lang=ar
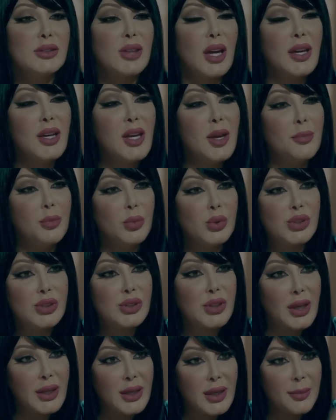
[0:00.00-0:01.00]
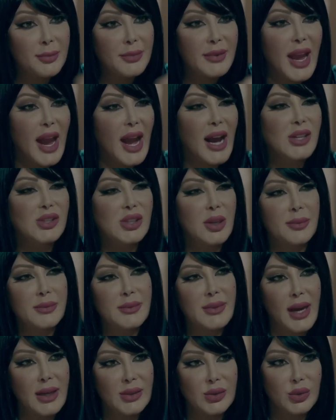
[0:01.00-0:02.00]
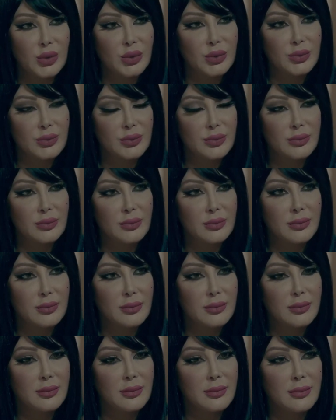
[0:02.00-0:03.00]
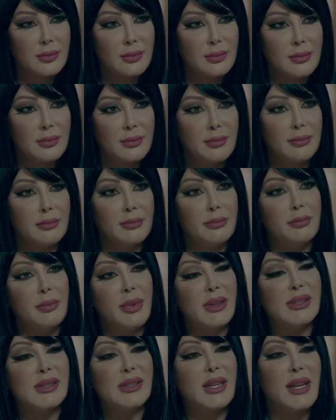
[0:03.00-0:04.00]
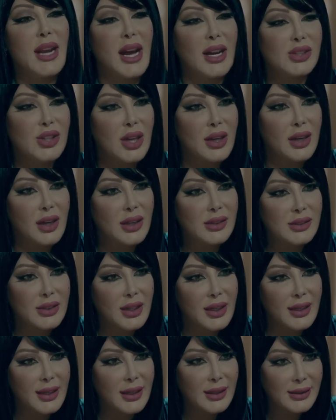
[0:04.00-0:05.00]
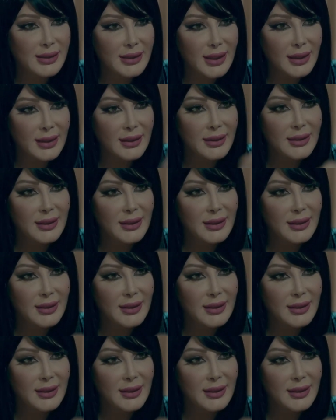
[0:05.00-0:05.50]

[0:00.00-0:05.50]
طيب مش طيب دي حاجه بتاعته مم. بس انا عشان خاطرك انت